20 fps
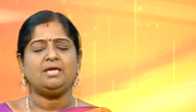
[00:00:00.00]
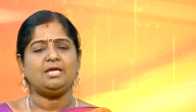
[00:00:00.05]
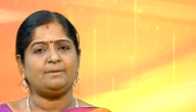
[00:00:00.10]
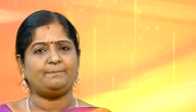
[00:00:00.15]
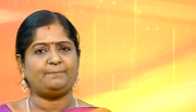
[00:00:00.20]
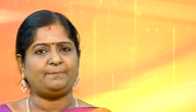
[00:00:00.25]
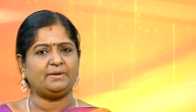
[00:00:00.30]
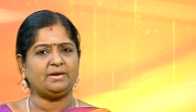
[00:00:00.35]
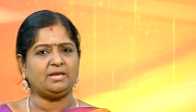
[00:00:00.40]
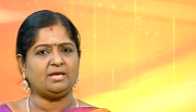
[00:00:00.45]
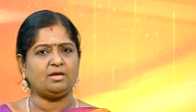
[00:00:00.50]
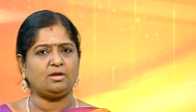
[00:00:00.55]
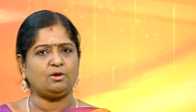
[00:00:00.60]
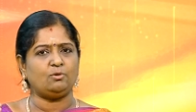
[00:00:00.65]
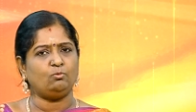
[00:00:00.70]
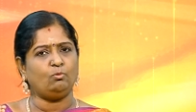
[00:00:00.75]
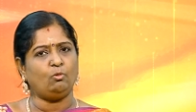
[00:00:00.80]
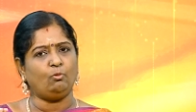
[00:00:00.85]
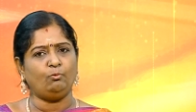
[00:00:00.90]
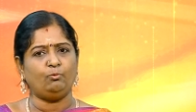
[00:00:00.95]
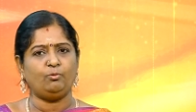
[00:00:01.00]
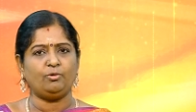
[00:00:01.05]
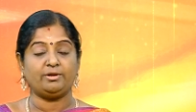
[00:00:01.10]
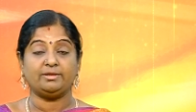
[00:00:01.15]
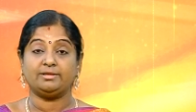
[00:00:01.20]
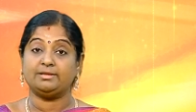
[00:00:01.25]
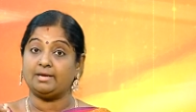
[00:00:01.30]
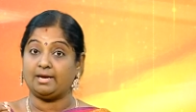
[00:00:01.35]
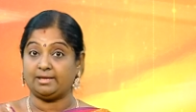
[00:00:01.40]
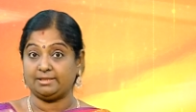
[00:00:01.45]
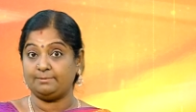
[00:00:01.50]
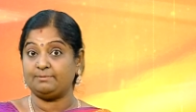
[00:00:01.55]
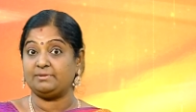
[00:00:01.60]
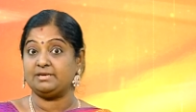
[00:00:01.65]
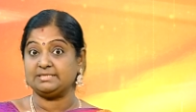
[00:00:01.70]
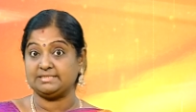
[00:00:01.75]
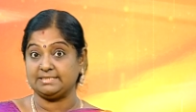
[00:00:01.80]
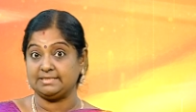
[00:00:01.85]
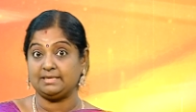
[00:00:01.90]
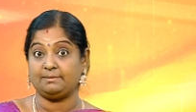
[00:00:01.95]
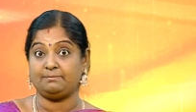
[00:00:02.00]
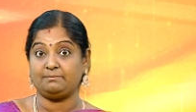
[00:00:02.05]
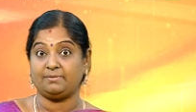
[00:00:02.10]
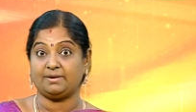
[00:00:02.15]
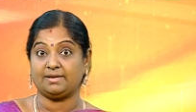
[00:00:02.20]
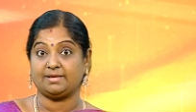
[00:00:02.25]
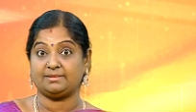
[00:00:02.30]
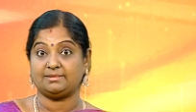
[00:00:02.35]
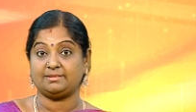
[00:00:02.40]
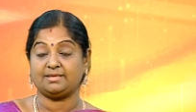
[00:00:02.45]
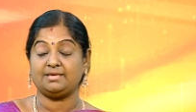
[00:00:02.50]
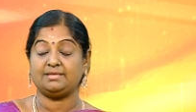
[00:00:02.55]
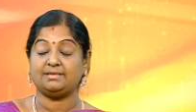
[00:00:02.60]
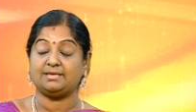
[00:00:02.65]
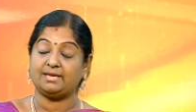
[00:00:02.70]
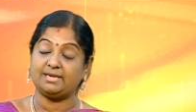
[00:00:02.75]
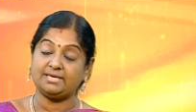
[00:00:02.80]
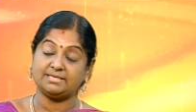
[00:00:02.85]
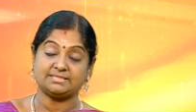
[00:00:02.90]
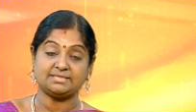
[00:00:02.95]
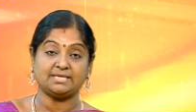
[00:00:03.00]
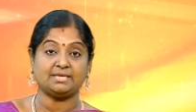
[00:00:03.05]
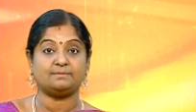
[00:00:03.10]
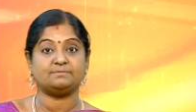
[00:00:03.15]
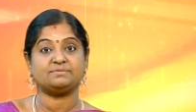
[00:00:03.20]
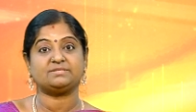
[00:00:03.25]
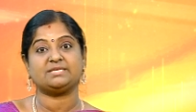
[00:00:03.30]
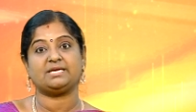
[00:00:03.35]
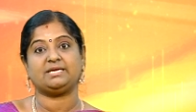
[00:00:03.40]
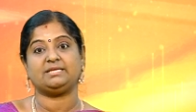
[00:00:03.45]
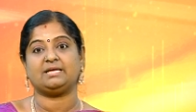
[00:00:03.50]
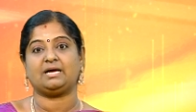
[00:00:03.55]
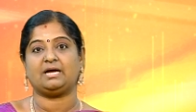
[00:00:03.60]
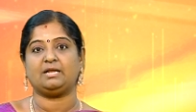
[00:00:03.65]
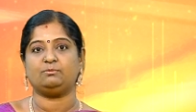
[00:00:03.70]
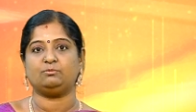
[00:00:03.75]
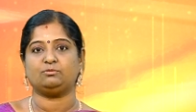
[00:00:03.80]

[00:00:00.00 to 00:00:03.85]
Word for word: இப்படி ஒவ்வொரு அதே மாதிரி சிதம்பரத்தை தரிசனம் செய்தால்